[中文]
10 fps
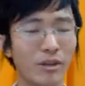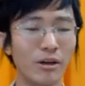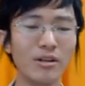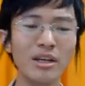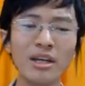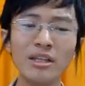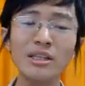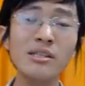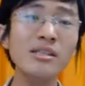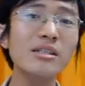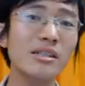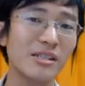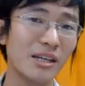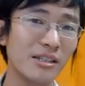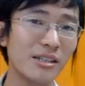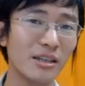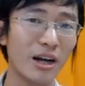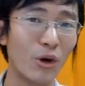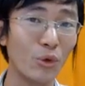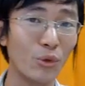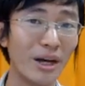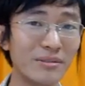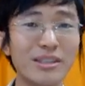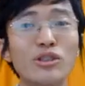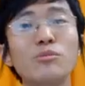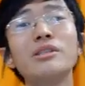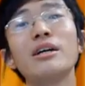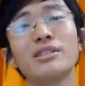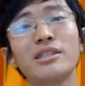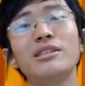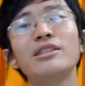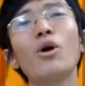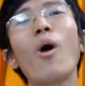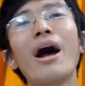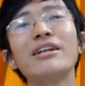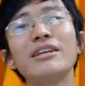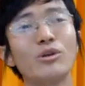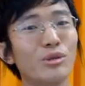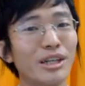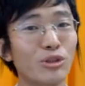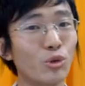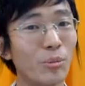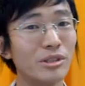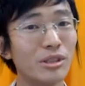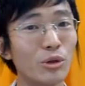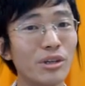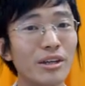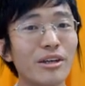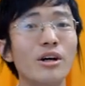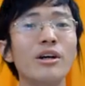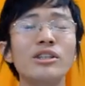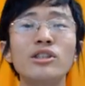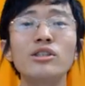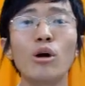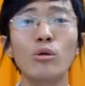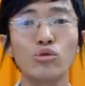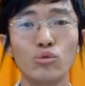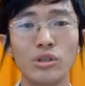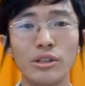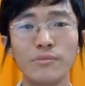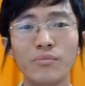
好，第四个层次的考虑啊，这个就比较心机化一点，或讲说我们这个有点啊事后诸葛。